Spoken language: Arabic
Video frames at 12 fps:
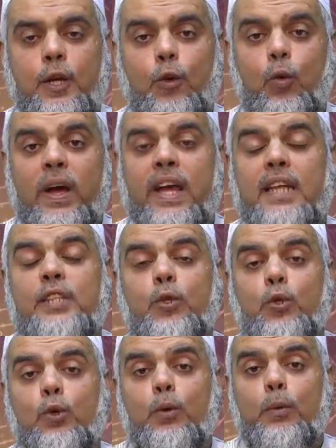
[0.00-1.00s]
ويرجع
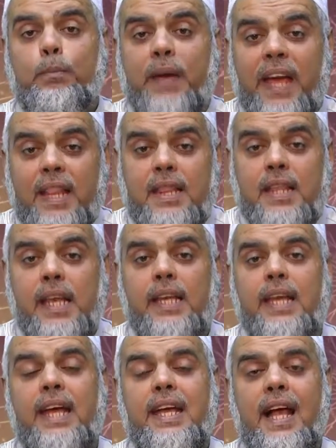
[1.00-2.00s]
بإذن
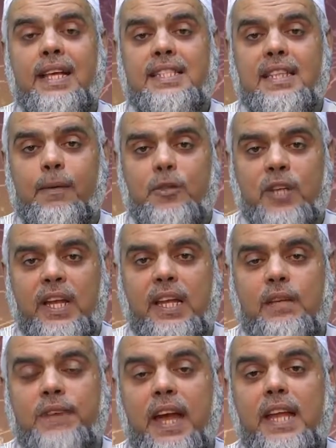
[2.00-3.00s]
الله عز وجل
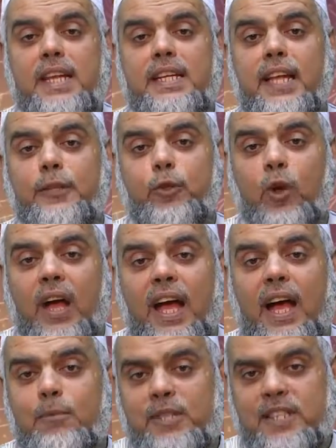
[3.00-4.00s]
فإن
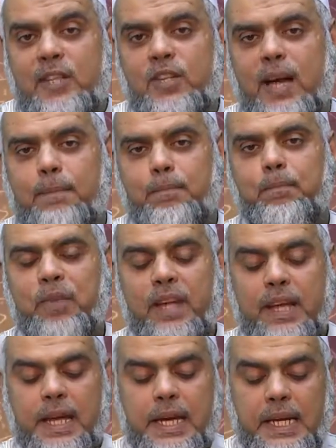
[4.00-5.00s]
الدعاء مستجاب
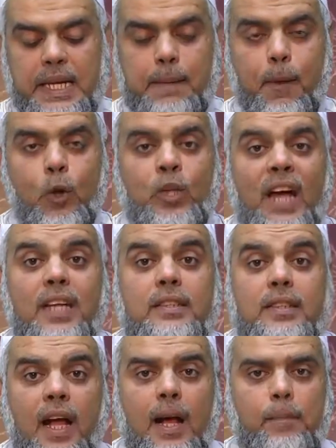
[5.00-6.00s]
حينما يوضع
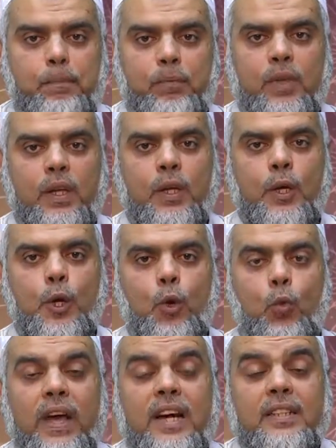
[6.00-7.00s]
الطعام
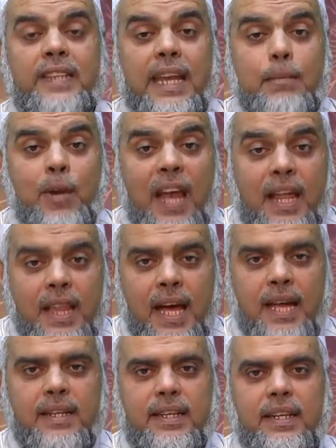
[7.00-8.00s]
ويقترب
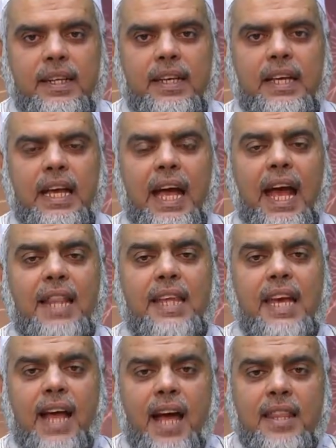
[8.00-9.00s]
الأذان هذه
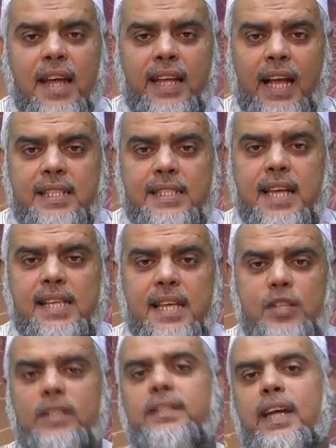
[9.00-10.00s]
لحظات حساسة
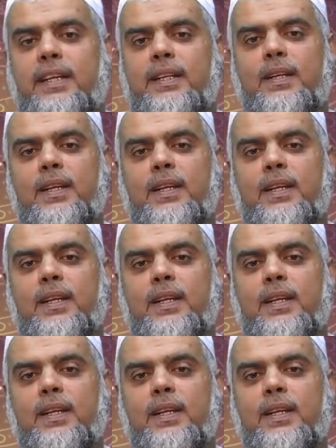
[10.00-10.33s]
جدا